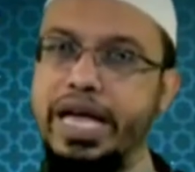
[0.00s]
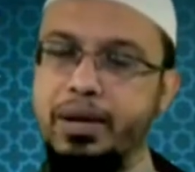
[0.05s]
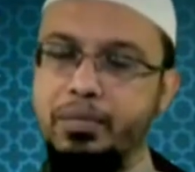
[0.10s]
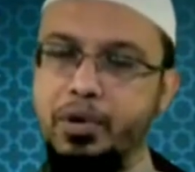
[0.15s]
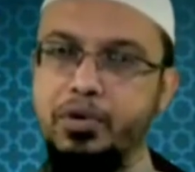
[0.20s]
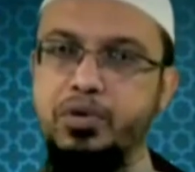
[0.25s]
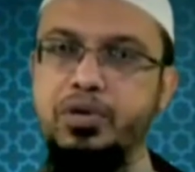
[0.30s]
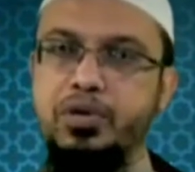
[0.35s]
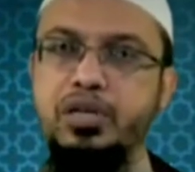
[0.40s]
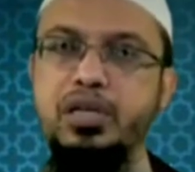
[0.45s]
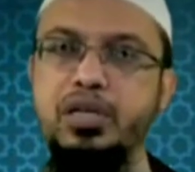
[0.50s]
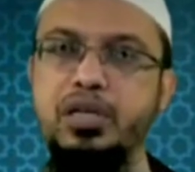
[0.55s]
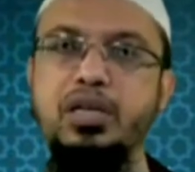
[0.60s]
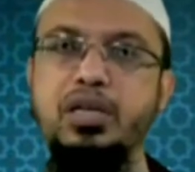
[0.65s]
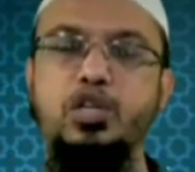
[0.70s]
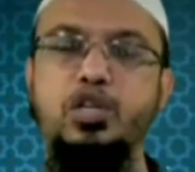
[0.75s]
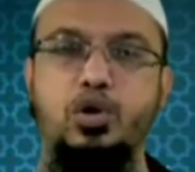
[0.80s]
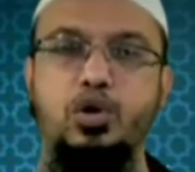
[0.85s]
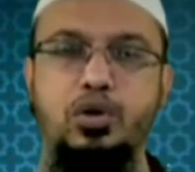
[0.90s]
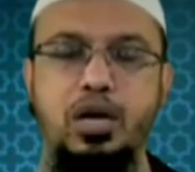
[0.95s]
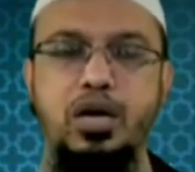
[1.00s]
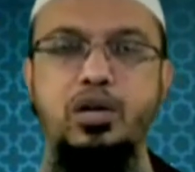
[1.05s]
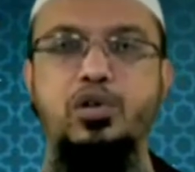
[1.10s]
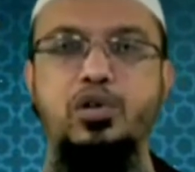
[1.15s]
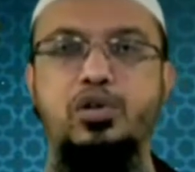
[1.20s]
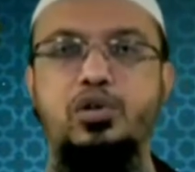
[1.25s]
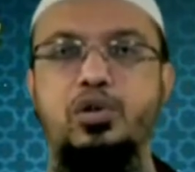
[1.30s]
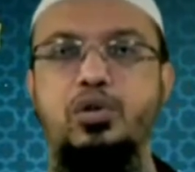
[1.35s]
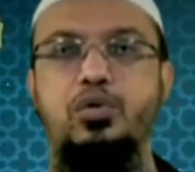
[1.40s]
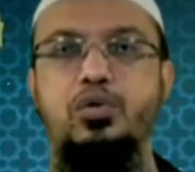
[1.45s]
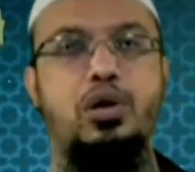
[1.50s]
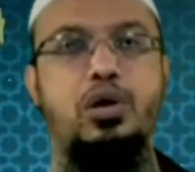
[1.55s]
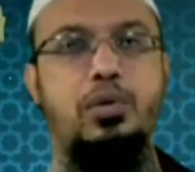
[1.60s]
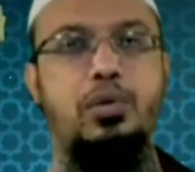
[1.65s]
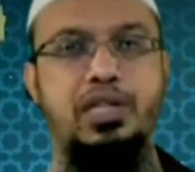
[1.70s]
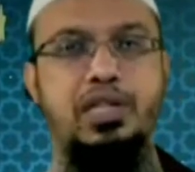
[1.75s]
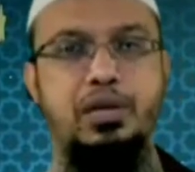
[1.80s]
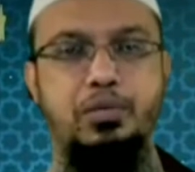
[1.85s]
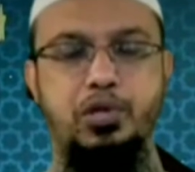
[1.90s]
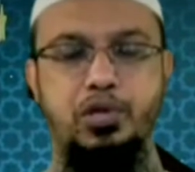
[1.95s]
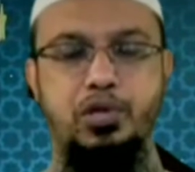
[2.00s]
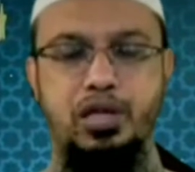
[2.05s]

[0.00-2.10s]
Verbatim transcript: এই মতটি সংখ্যাগরিষ্ঠ ওলামাদের